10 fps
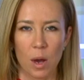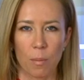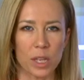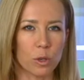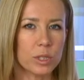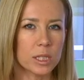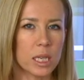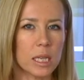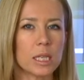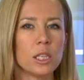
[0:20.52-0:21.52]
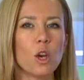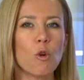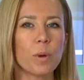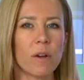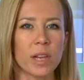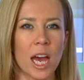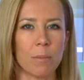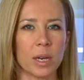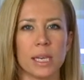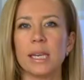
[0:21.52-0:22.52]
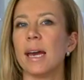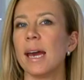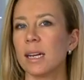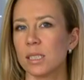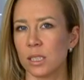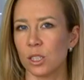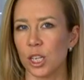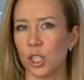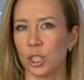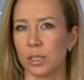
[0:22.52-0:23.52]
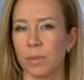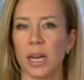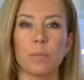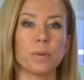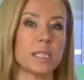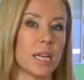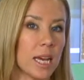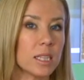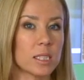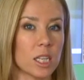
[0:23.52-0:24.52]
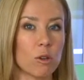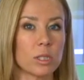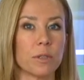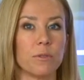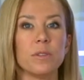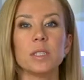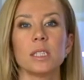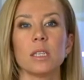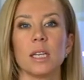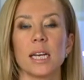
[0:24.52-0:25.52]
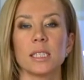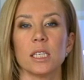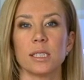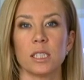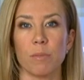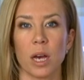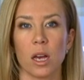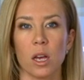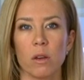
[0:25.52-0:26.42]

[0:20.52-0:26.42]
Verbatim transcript: Подростки неуправляемы и эгоцентричны. Они постоянно стараются вывести нас из себя.